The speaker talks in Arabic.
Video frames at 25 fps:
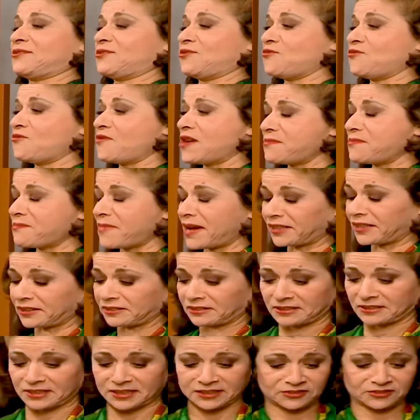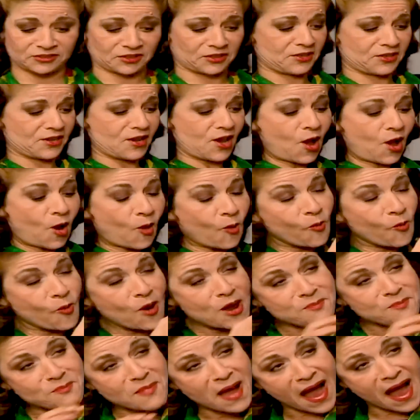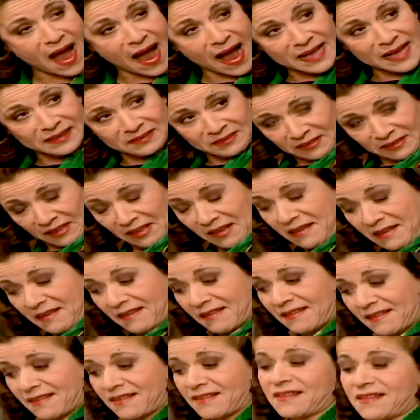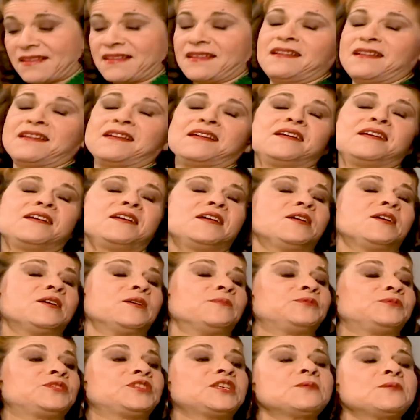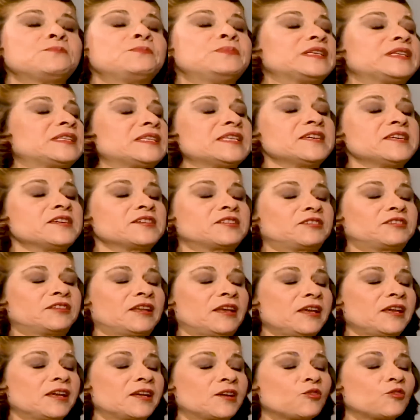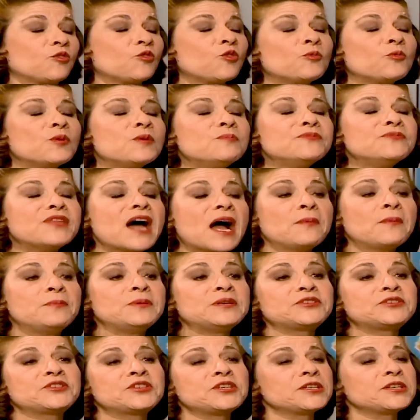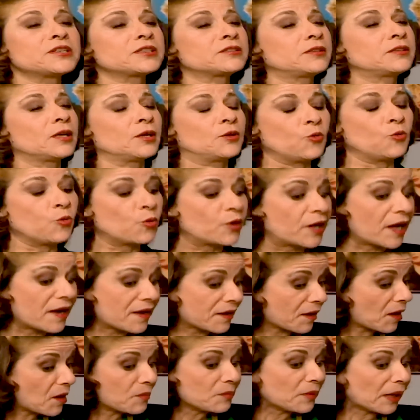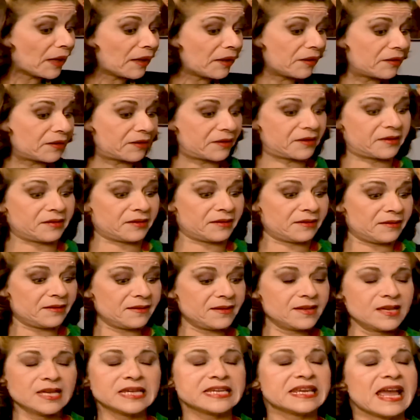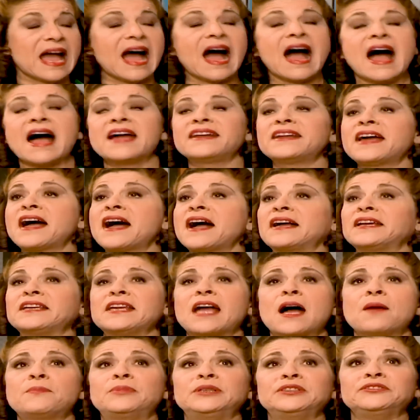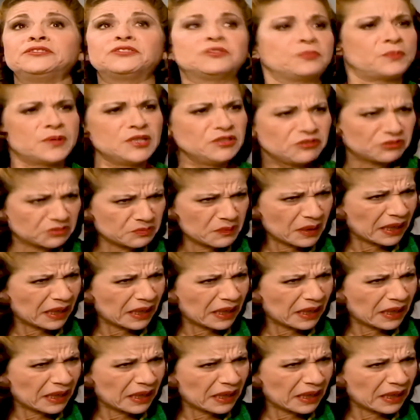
وين ما طلعتي وين ما قعدتي بجيب بسيرتك وبمدح بجيرتك وكرمك يا هناء يا بنت بنت